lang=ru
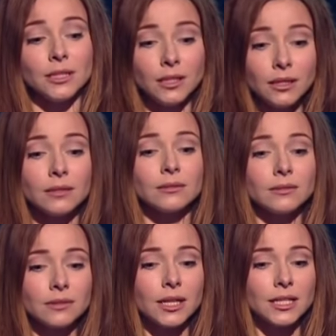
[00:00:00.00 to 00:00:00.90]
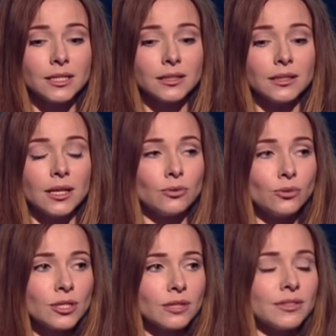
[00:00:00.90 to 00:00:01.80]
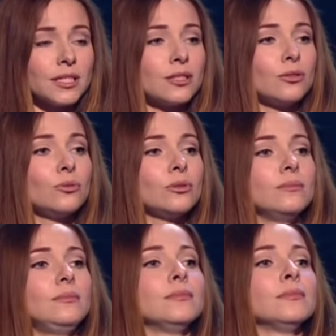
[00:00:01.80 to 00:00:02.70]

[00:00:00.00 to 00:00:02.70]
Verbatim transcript: И ходила на курсы в институт.